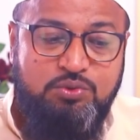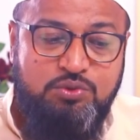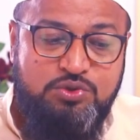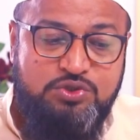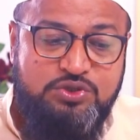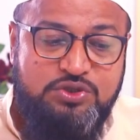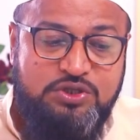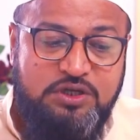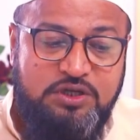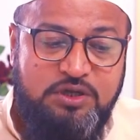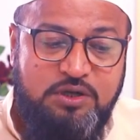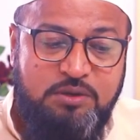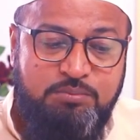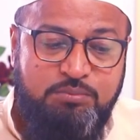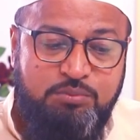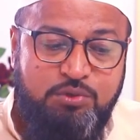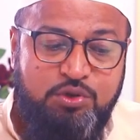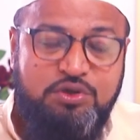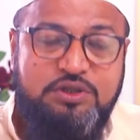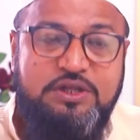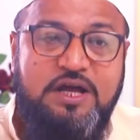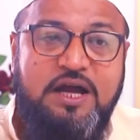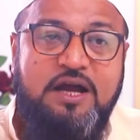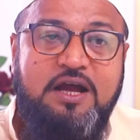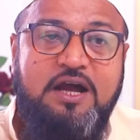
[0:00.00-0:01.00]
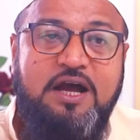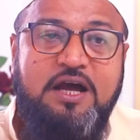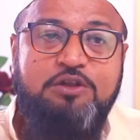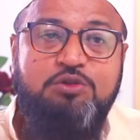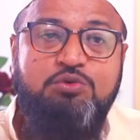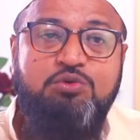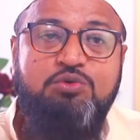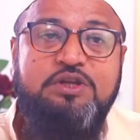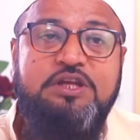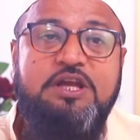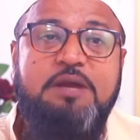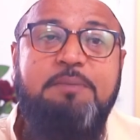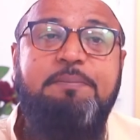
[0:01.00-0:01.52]
उस मुर्दा
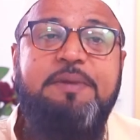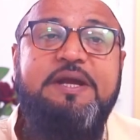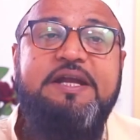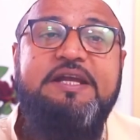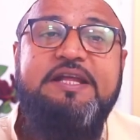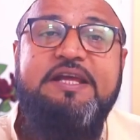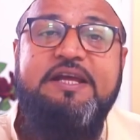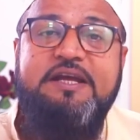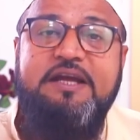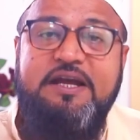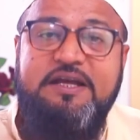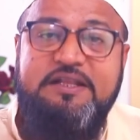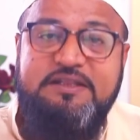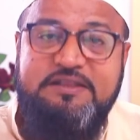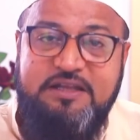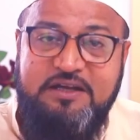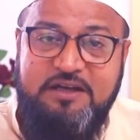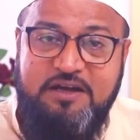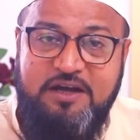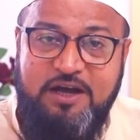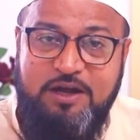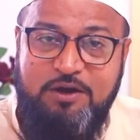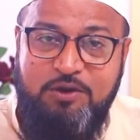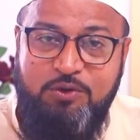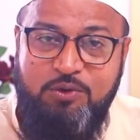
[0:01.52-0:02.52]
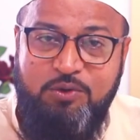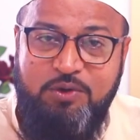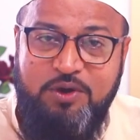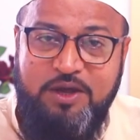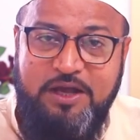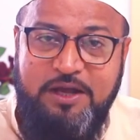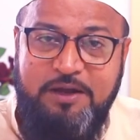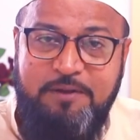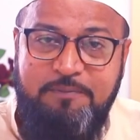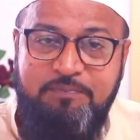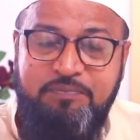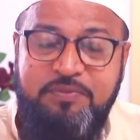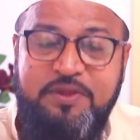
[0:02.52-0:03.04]
खातून की बेटी का इंतकाल हो
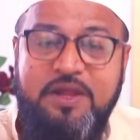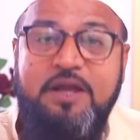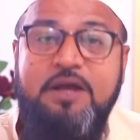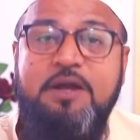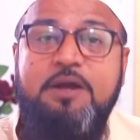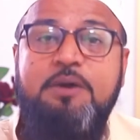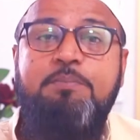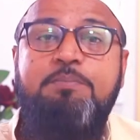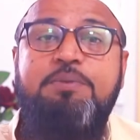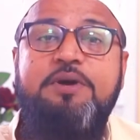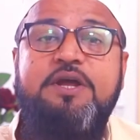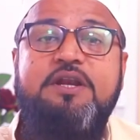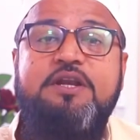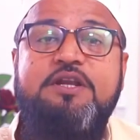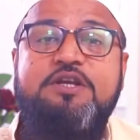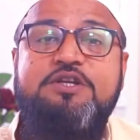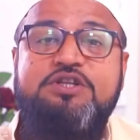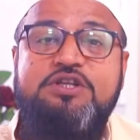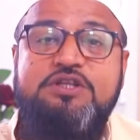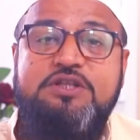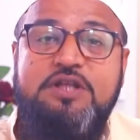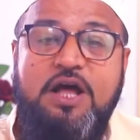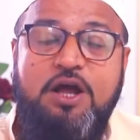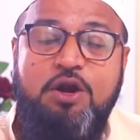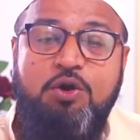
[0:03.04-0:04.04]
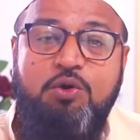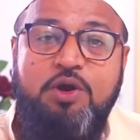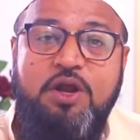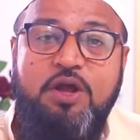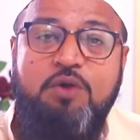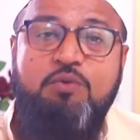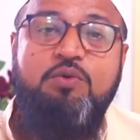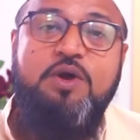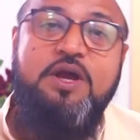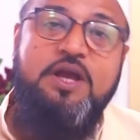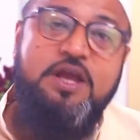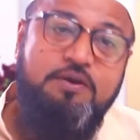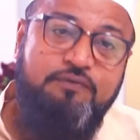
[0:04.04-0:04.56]
गया फिर रिश्तेदारों ने
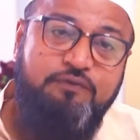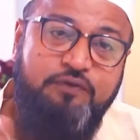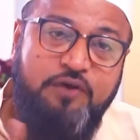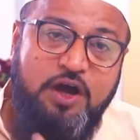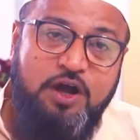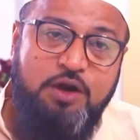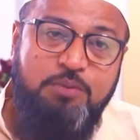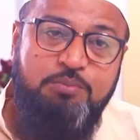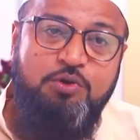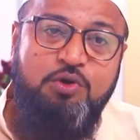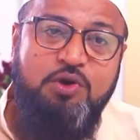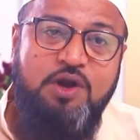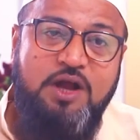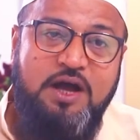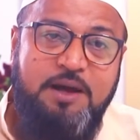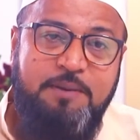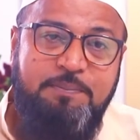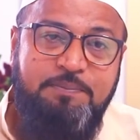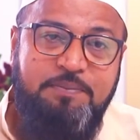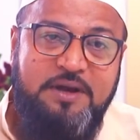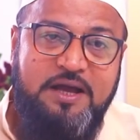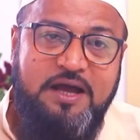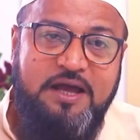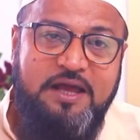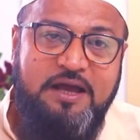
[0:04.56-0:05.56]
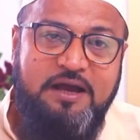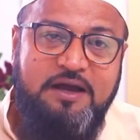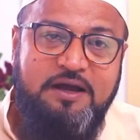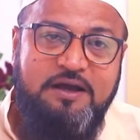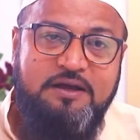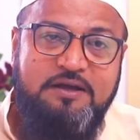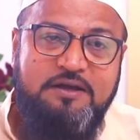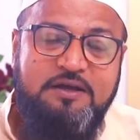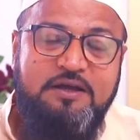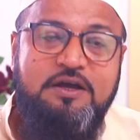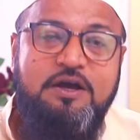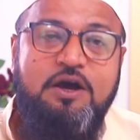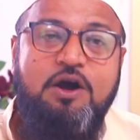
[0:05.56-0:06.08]
वही फार्मूला अपनाया
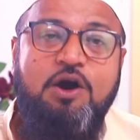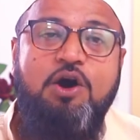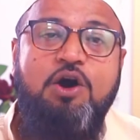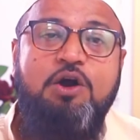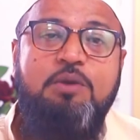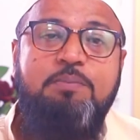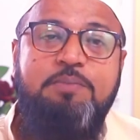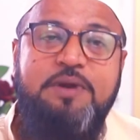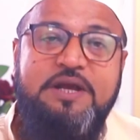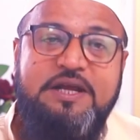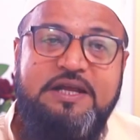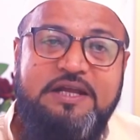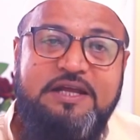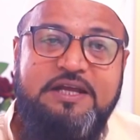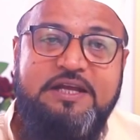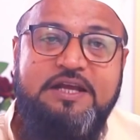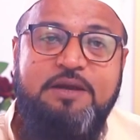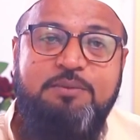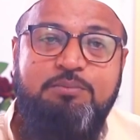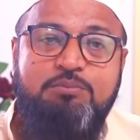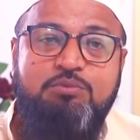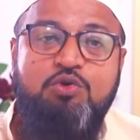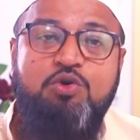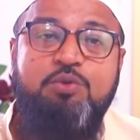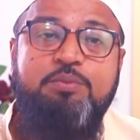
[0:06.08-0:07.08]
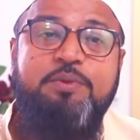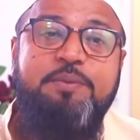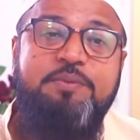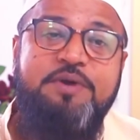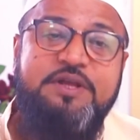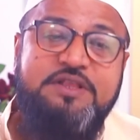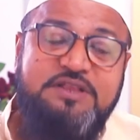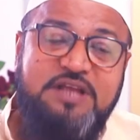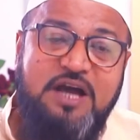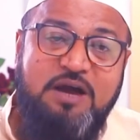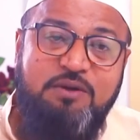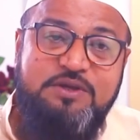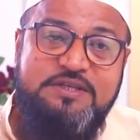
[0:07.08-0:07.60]
और बेटी के मुंह में
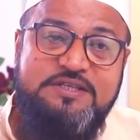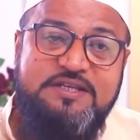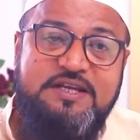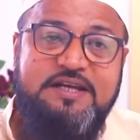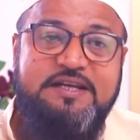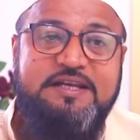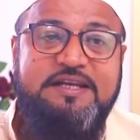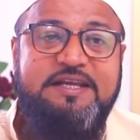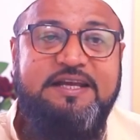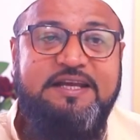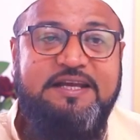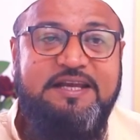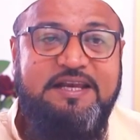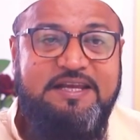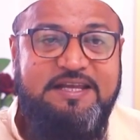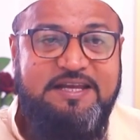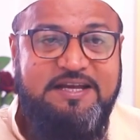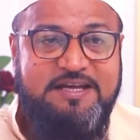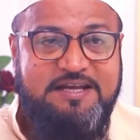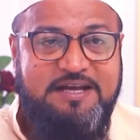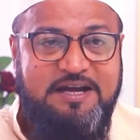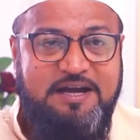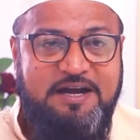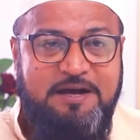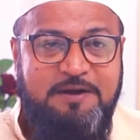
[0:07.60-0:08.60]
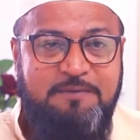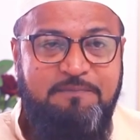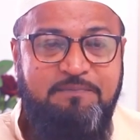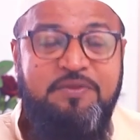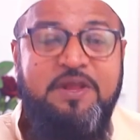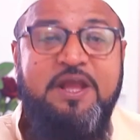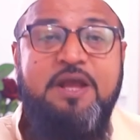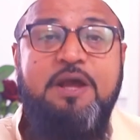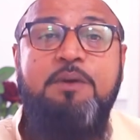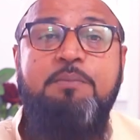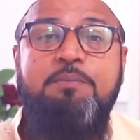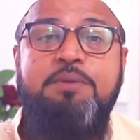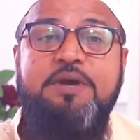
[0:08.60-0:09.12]
भी तावीज रखने के लिए कहा
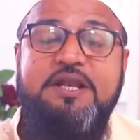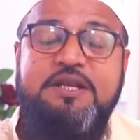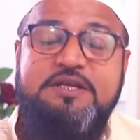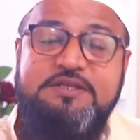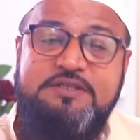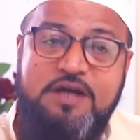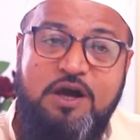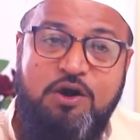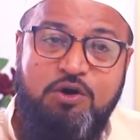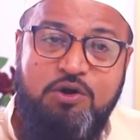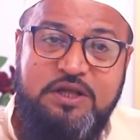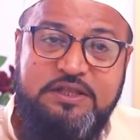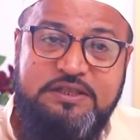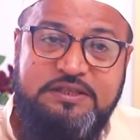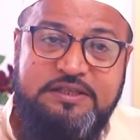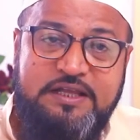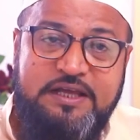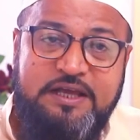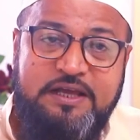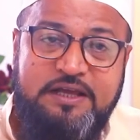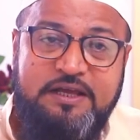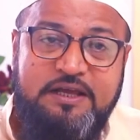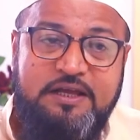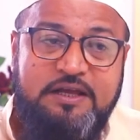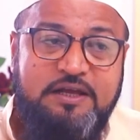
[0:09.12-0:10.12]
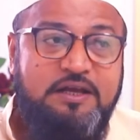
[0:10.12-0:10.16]
फिर इस औरत ने